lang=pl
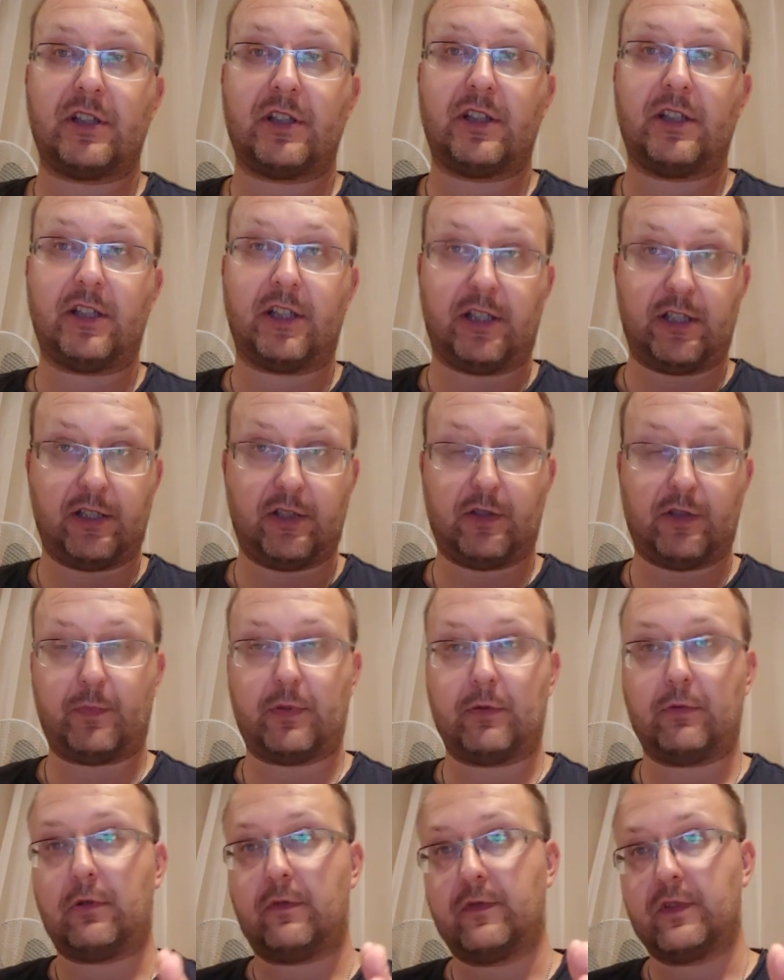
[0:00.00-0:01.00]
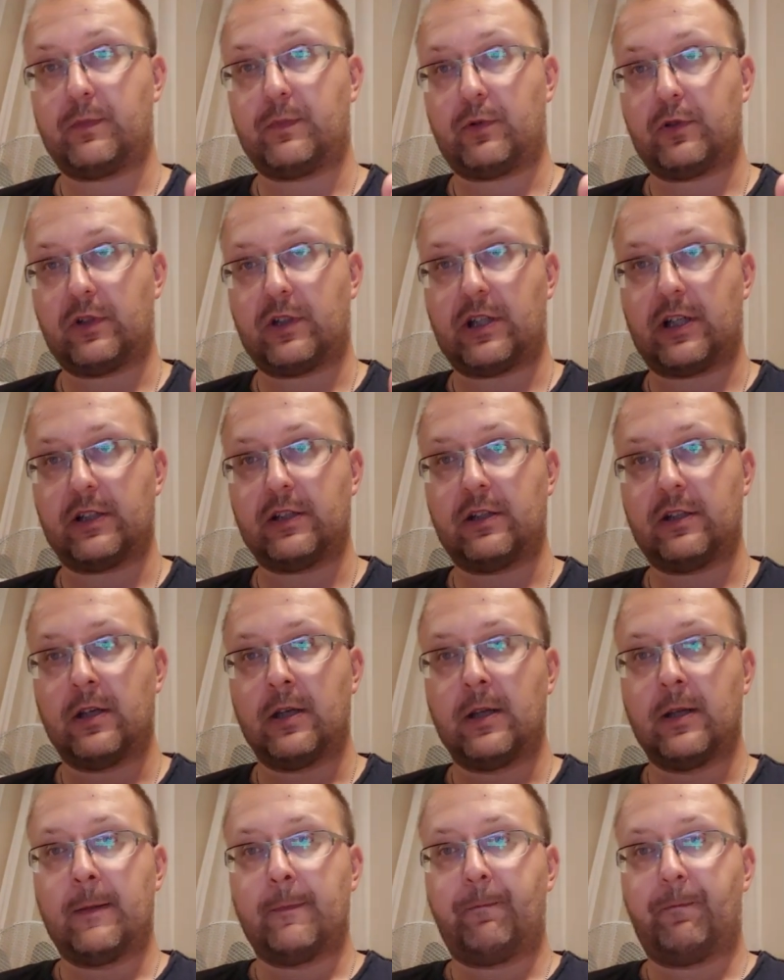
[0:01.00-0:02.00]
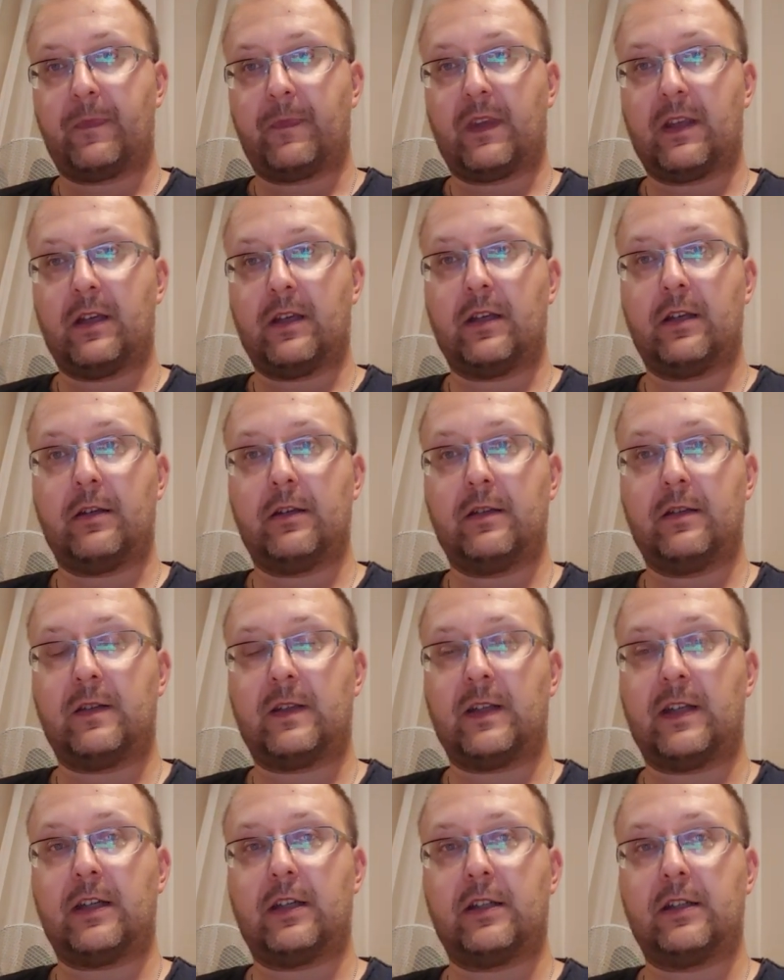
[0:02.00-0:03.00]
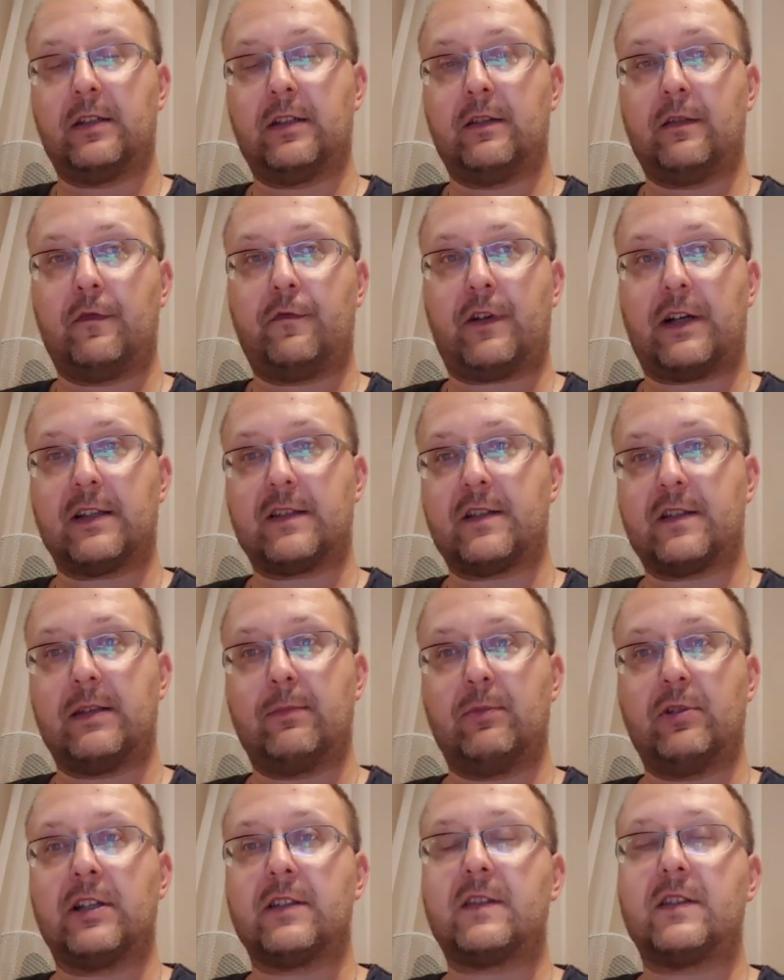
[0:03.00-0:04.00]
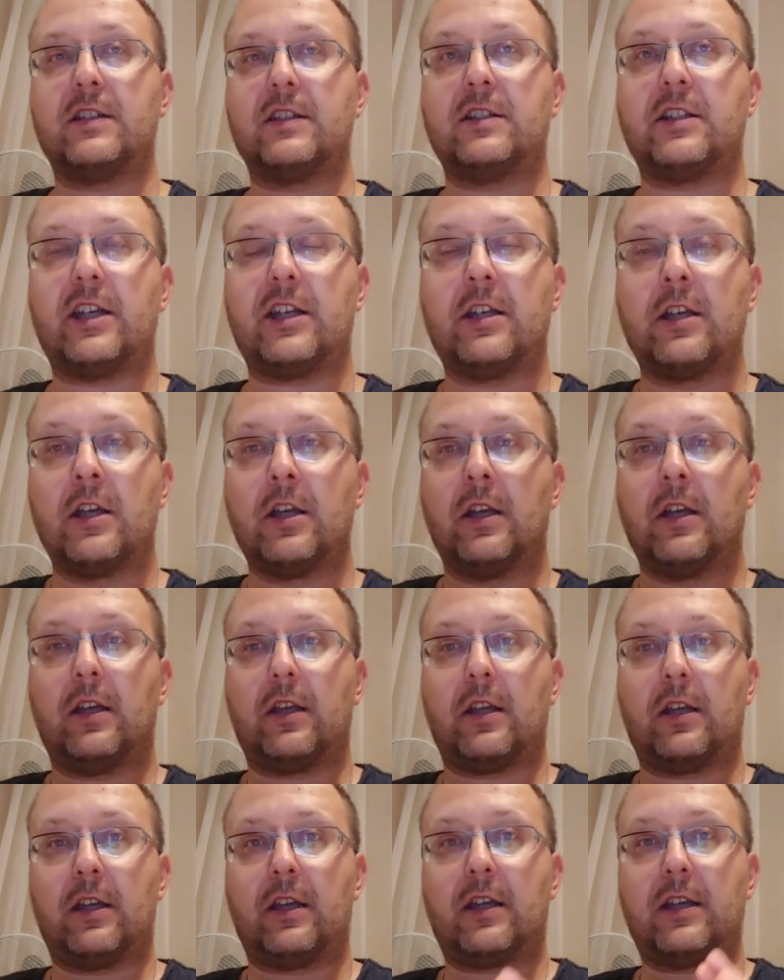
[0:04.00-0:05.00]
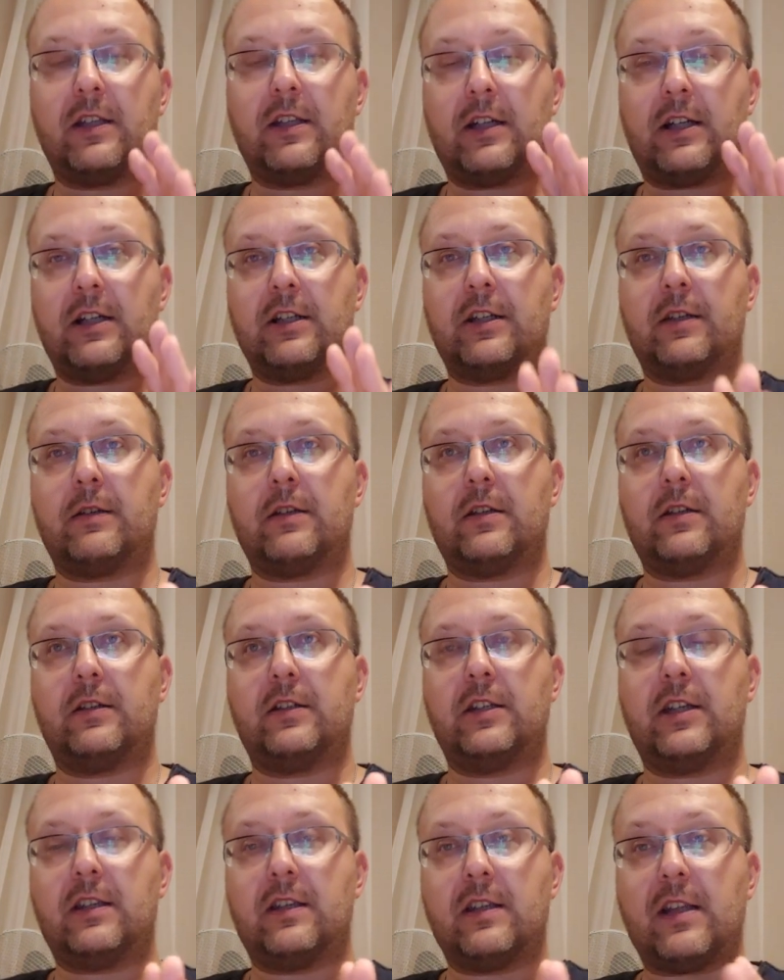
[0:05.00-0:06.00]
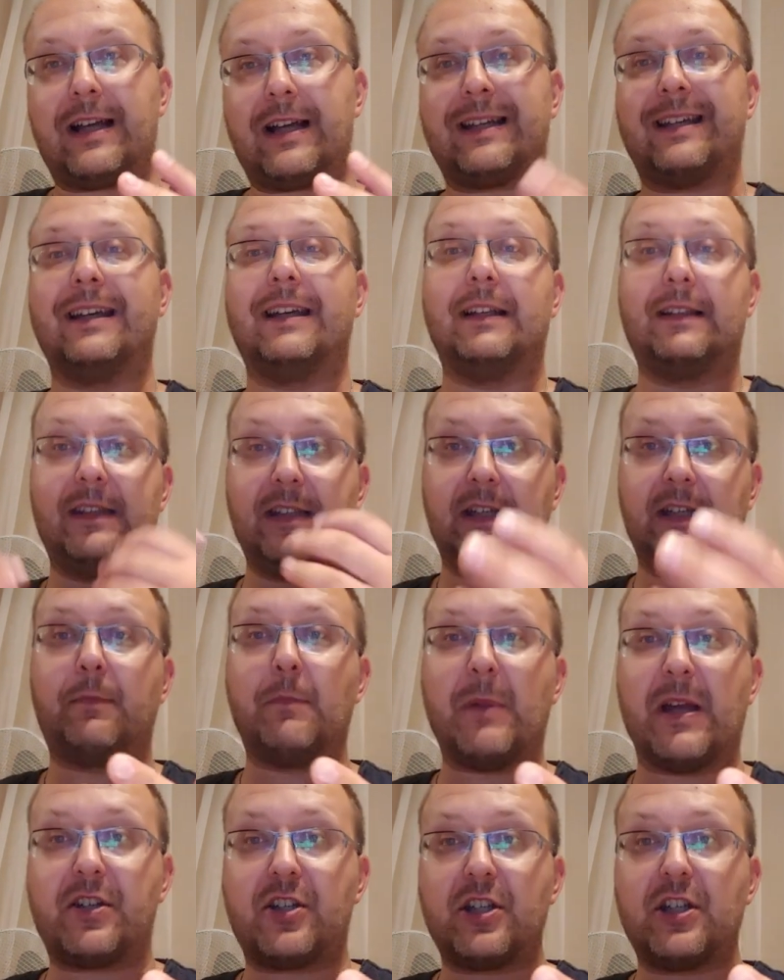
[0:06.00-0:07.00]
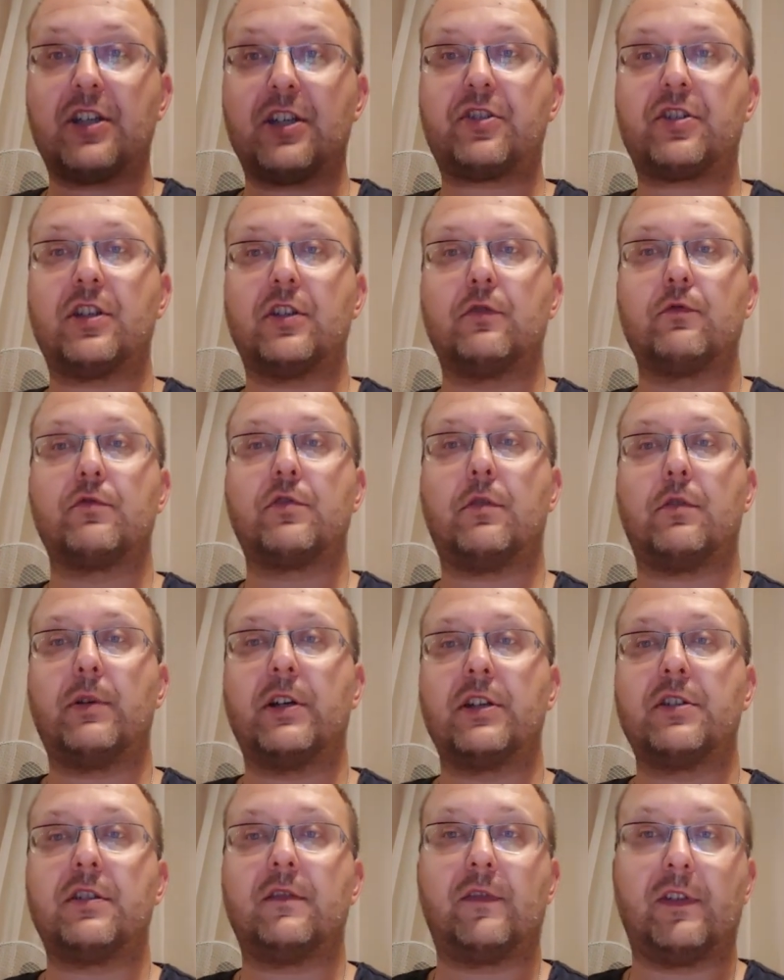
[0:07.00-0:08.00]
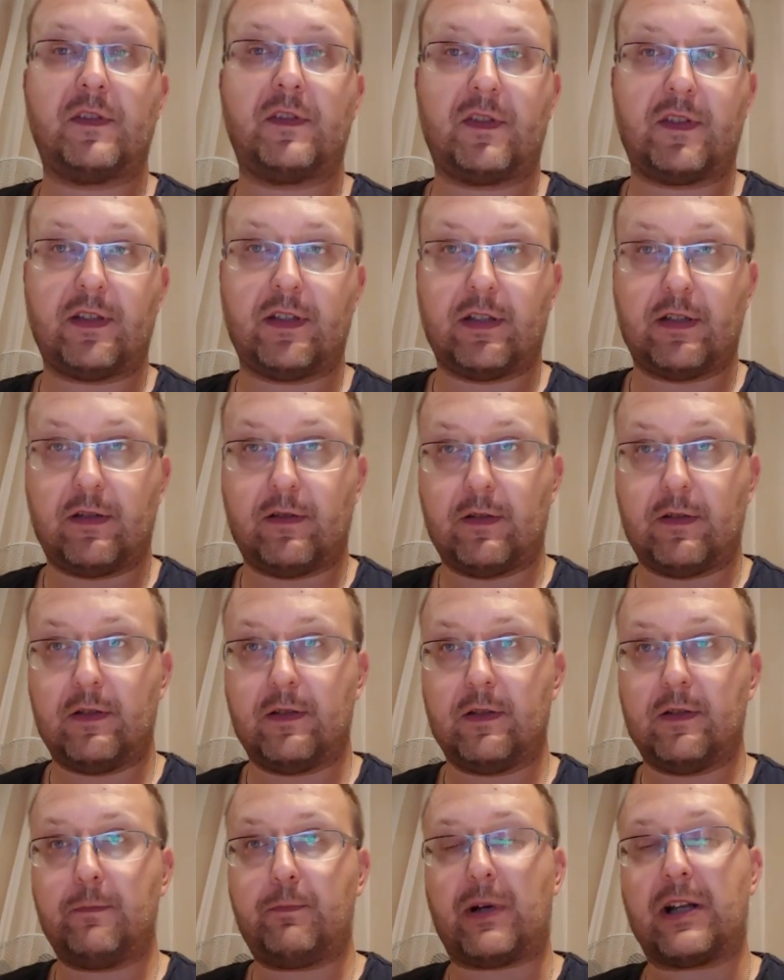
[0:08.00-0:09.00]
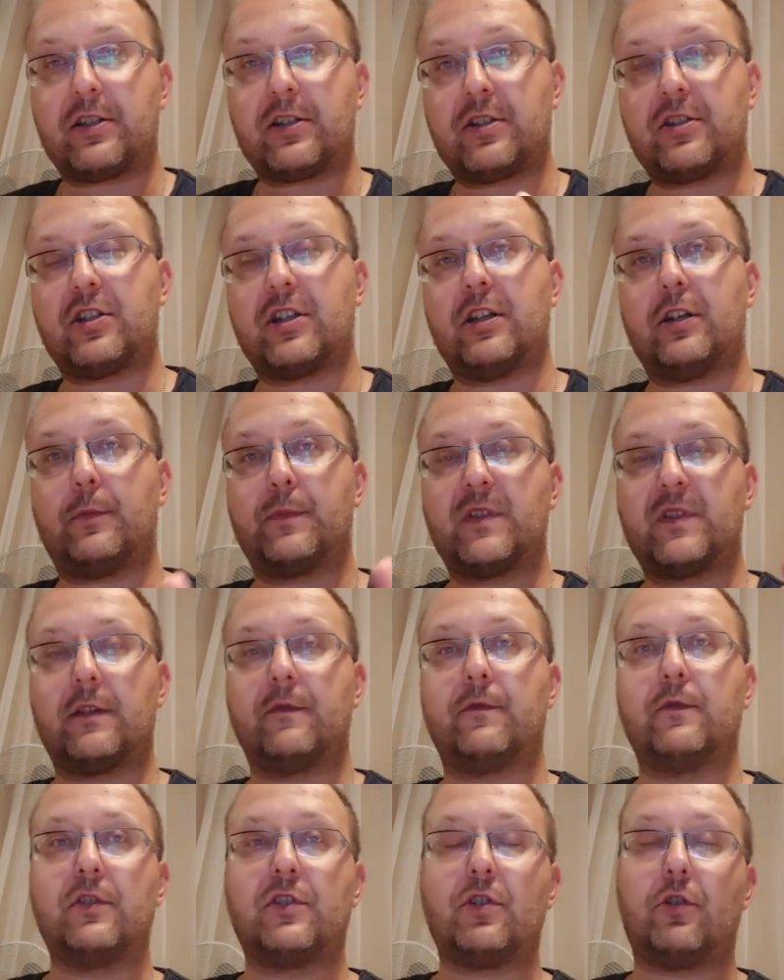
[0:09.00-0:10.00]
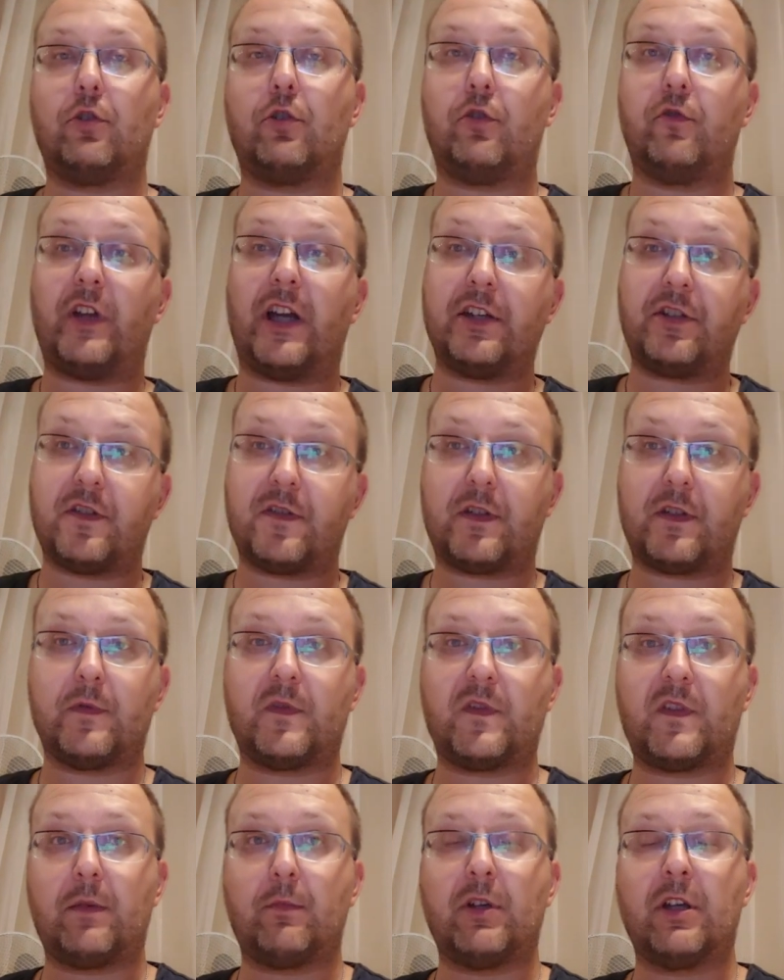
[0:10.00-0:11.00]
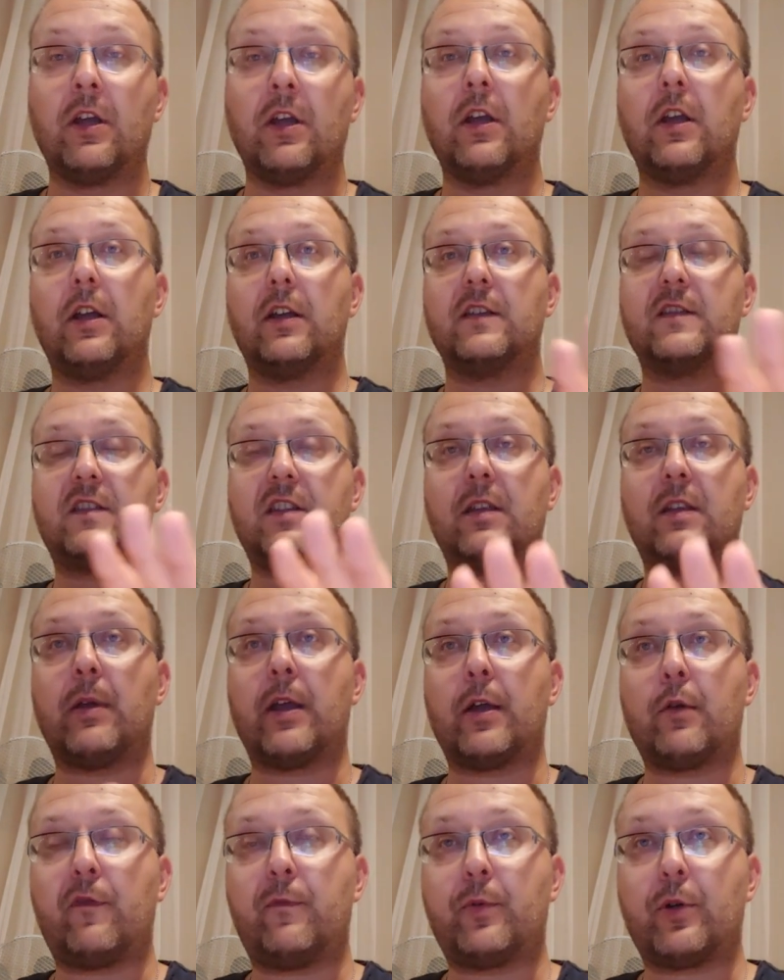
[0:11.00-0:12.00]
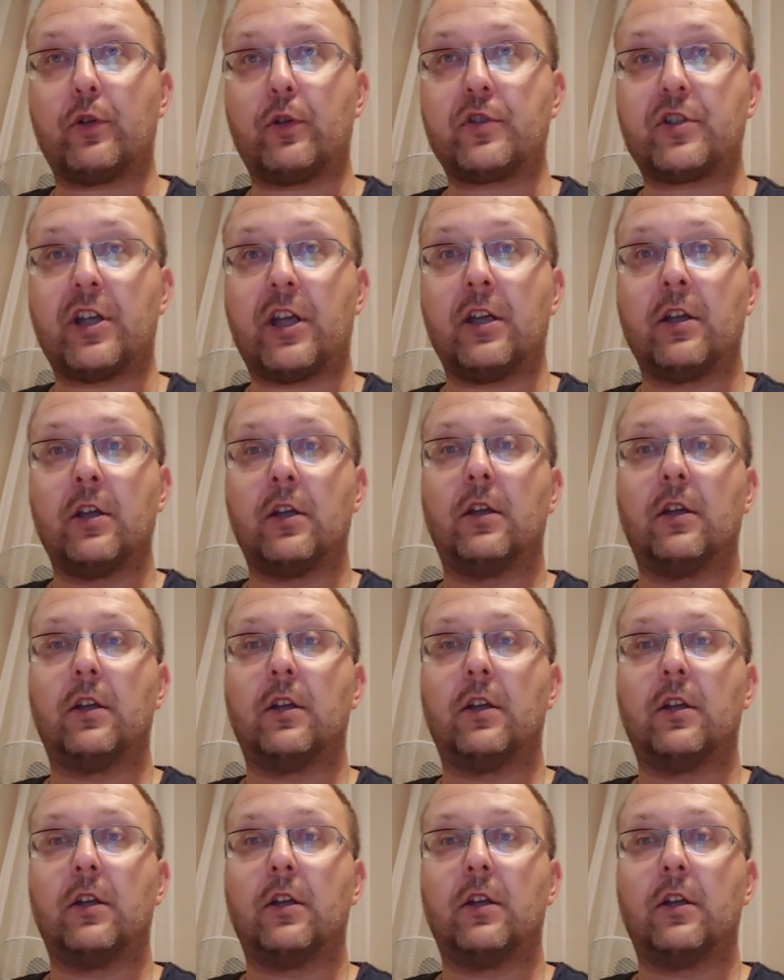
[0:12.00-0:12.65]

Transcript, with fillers: się generalnie do połowy spotkań y, tej fazy eliminacyjnej. Y, generalnie jednak tych meczy jeszcze dużo będzie, więc y, patrzcie, obserwujcie, oglądajcie, są streamy. Streamerów proszę,